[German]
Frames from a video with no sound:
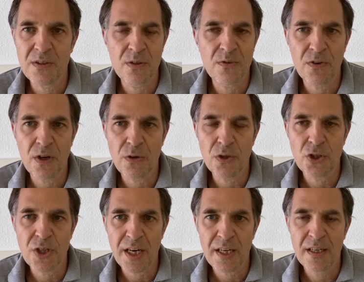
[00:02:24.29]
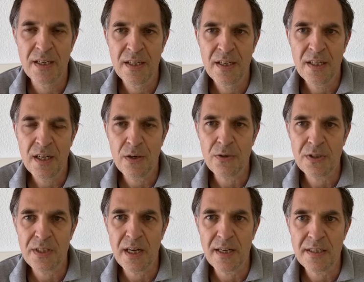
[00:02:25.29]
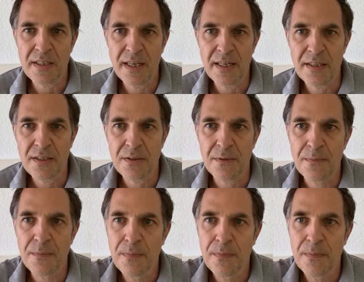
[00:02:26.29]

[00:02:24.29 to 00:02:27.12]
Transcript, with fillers: sondern vor lauter Schreck auch Sie als Eltern.